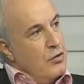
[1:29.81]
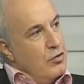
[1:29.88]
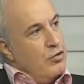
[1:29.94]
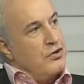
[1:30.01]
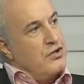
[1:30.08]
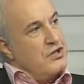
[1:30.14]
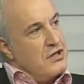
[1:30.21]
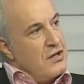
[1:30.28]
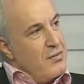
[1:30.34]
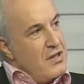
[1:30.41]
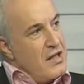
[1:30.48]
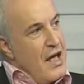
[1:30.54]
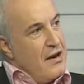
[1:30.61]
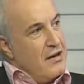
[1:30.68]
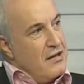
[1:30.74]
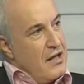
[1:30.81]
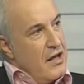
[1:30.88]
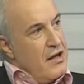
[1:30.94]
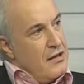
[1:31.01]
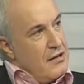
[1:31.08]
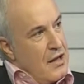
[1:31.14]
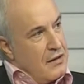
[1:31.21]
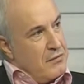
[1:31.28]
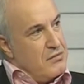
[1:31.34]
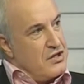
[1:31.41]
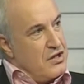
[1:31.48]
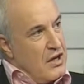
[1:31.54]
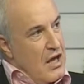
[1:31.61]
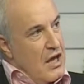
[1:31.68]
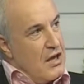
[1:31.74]
yurt dışında bir dergide
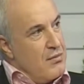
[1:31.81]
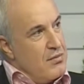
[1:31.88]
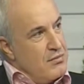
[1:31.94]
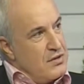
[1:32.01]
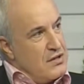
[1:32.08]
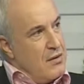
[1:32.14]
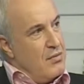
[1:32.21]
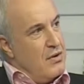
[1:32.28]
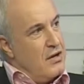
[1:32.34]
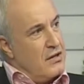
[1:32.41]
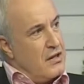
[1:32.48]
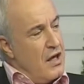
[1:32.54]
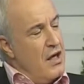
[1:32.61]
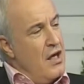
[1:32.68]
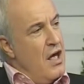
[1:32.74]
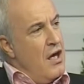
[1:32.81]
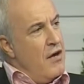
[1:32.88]
yayınlatmıştık ekibimizle birlikte.